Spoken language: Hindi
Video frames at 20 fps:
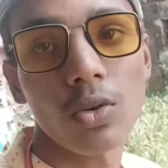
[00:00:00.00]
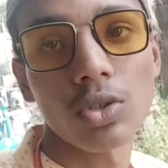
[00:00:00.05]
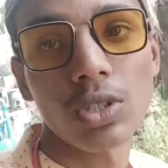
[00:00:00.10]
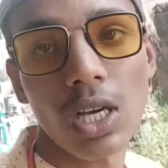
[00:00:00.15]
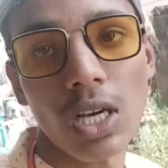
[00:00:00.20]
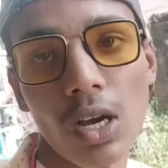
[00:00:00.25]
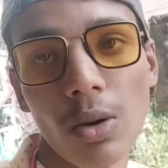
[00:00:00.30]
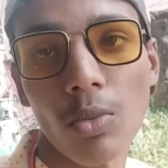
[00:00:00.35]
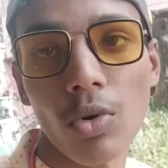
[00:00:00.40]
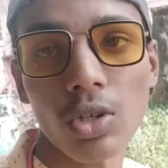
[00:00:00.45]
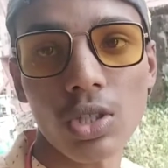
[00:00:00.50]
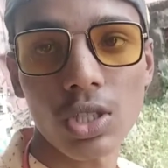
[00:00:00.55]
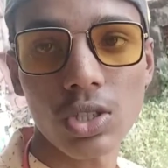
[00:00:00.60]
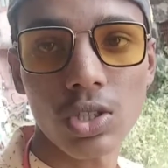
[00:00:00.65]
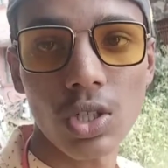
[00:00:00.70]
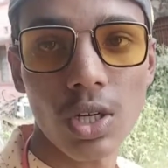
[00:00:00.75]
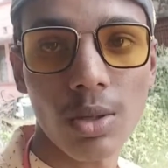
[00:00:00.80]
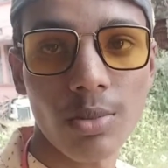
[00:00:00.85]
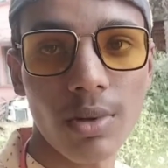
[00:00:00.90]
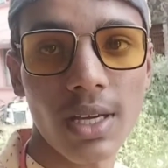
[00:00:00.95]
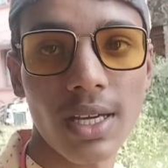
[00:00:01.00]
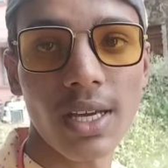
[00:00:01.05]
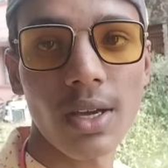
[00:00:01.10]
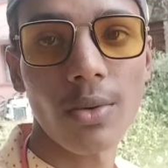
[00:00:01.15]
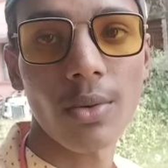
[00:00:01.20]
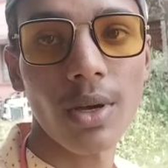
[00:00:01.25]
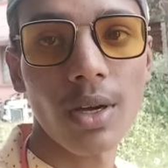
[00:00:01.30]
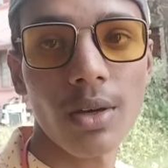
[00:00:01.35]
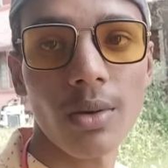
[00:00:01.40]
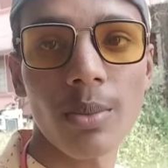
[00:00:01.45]
उषा का मोटर जो हम देखे
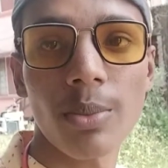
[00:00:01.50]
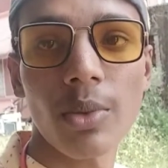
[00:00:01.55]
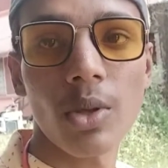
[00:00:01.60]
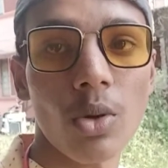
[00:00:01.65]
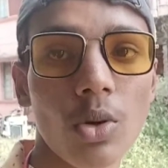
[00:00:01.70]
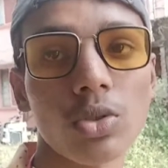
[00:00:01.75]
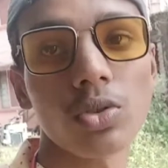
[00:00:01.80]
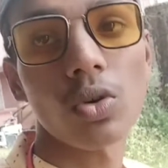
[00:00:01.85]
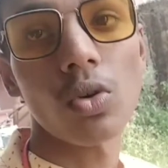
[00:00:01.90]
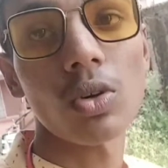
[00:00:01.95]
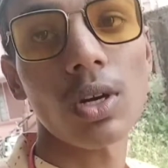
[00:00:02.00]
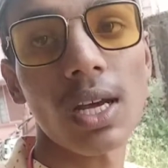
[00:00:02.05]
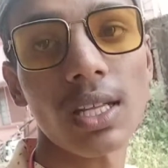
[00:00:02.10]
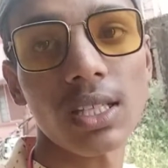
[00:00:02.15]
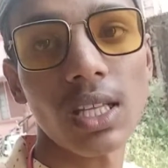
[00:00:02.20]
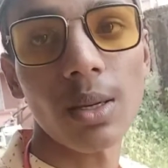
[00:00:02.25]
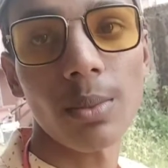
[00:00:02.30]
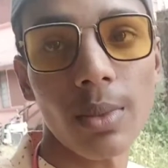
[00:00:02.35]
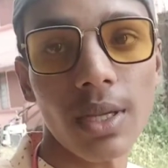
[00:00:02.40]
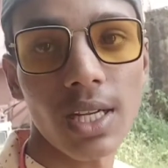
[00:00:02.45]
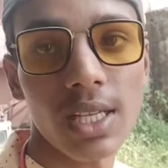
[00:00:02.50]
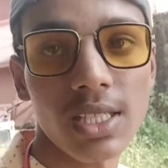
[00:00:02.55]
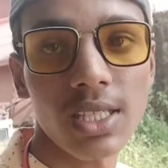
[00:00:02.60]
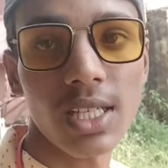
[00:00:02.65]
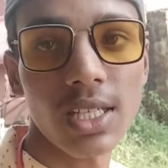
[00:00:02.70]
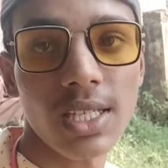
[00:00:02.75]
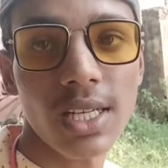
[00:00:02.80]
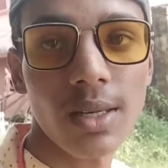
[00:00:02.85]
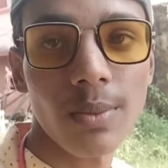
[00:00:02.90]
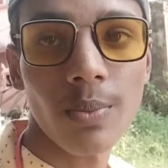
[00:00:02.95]
हुए हैं उसको उठाते हैं मिनी
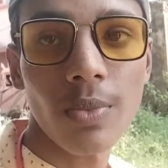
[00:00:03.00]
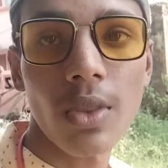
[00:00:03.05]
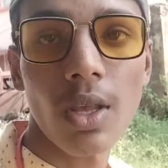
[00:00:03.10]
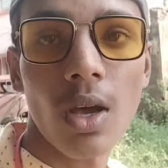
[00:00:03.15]
जेट है